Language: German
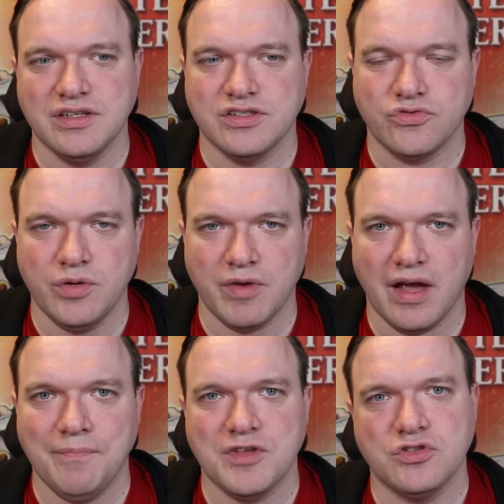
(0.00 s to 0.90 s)
in den Stream
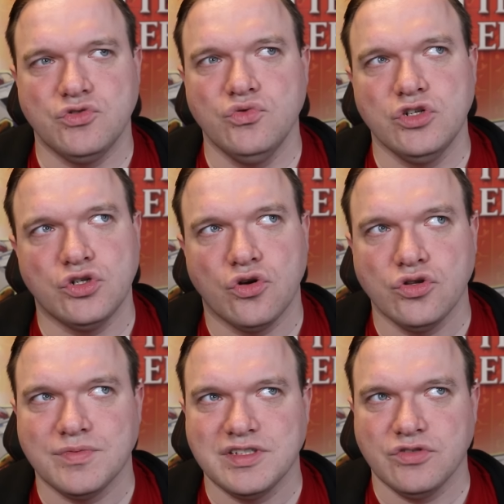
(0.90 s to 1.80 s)
rein. Natürlich
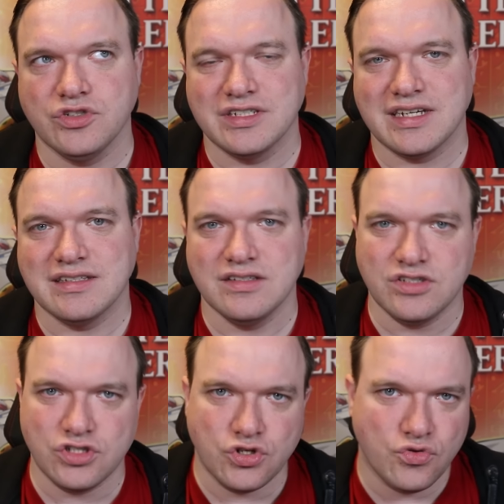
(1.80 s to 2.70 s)
könnte man theoretisch das Ganze
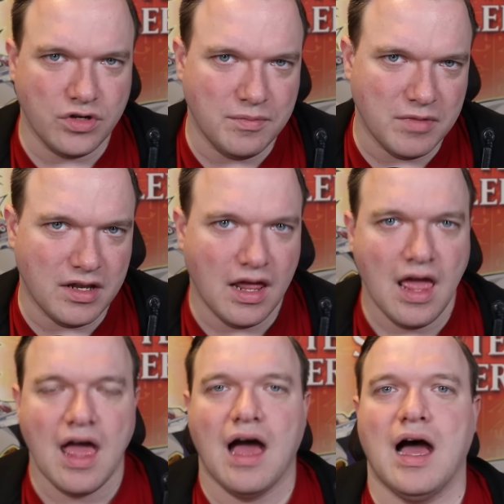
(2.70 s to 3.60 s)
streamen,
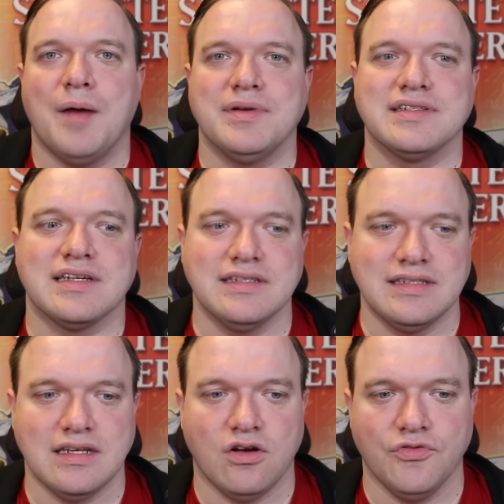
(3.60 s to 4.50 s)
aber das Ganze
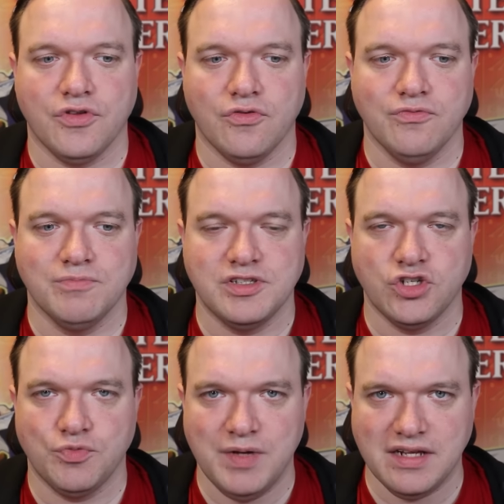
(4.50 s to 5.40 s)
ist dann oft auch ein
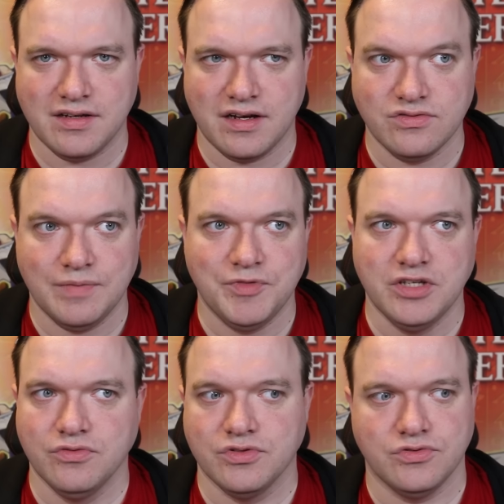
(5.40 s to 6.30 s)
bisschen später, also eben
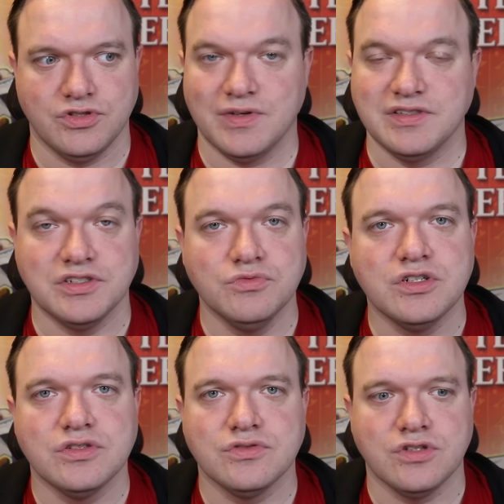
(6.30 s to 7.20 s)
nicht nur so 20 Uhr
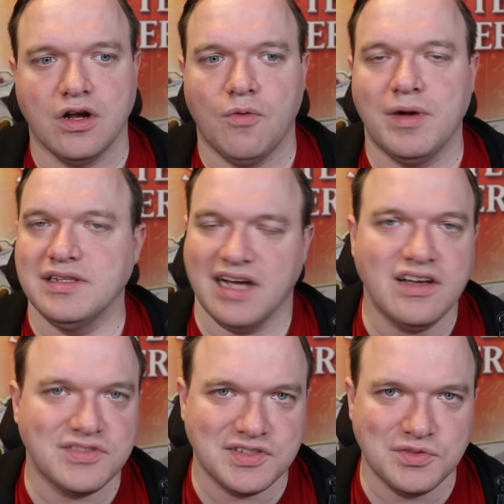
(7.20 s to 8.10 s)
oder so, sondern auch mal
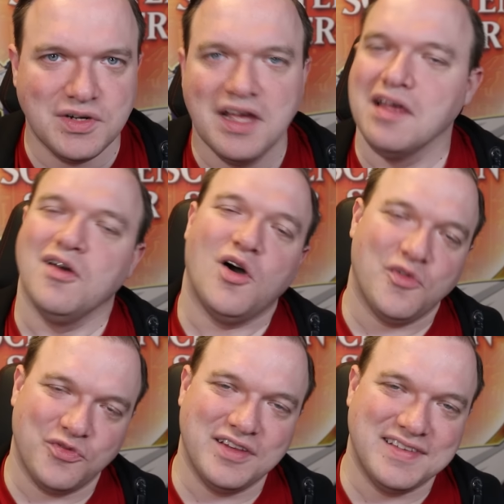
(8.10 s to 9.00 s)
23 Uhr.
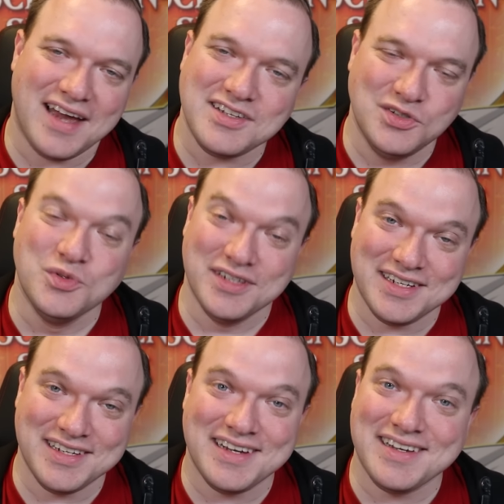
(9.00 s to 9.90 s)
Oft sagt
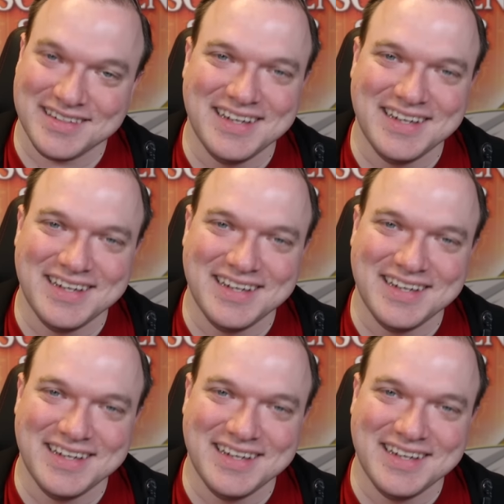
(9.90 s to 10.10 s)
Julian ja,